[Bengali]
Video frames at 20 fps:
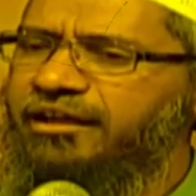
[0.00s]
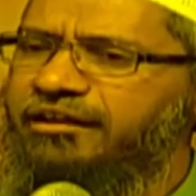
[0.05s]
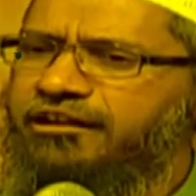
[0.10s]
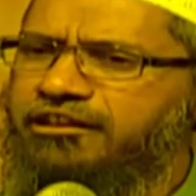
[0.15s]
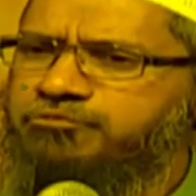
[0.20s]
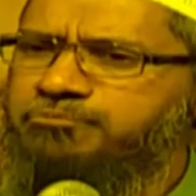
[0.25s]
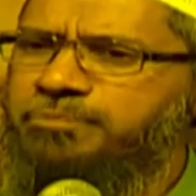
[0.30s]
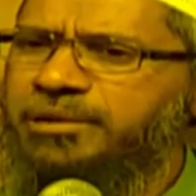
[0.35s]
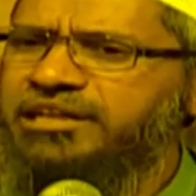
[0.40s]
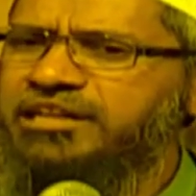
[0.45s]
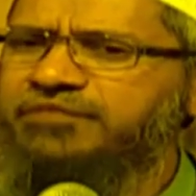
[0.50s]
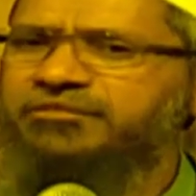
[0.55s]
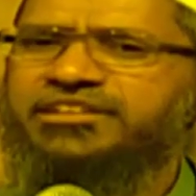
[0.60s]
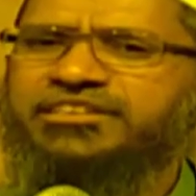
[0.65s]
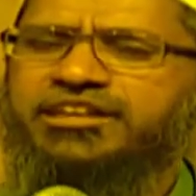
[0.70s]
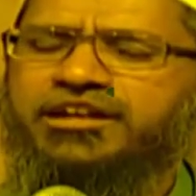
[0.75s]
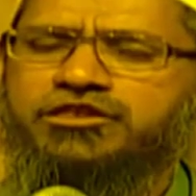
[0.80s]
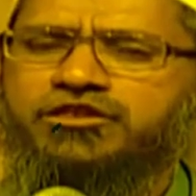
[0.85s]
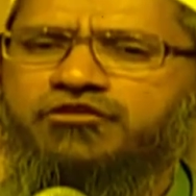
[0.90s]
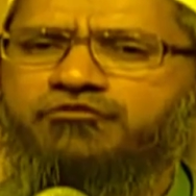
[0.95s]
হতে পারে সে
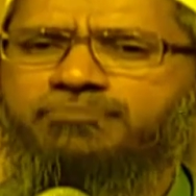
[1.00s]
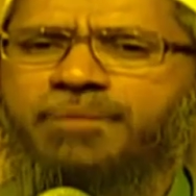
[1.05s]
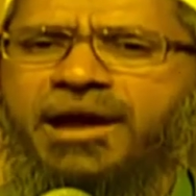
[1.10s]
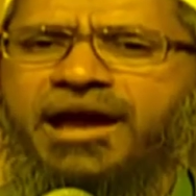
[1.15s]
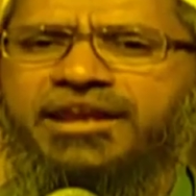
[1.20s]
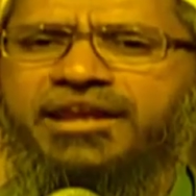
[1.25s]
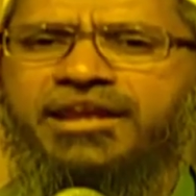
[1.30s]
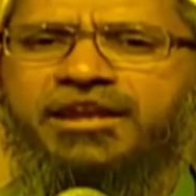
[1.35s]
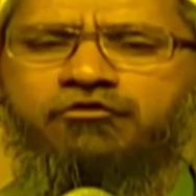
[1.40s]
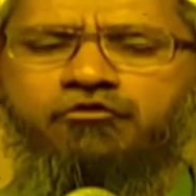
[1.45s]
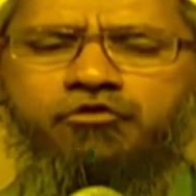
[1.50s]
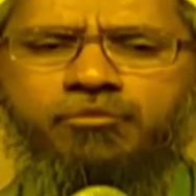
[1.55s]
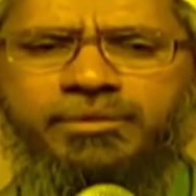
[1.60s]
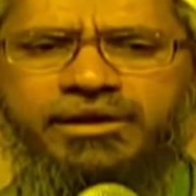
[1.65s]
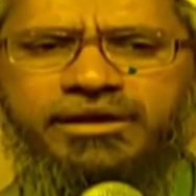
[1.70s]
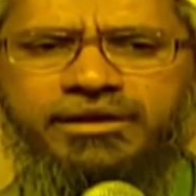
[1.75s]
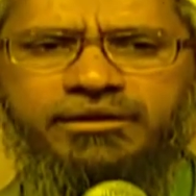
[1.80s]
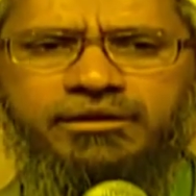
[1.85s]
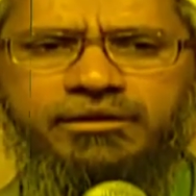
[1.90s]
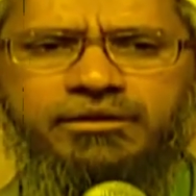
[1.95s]
পুরুষ অথবা
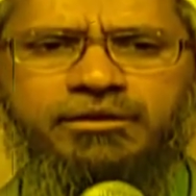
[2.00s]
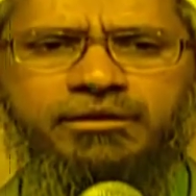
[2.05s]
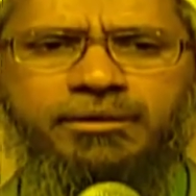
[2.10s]
নারী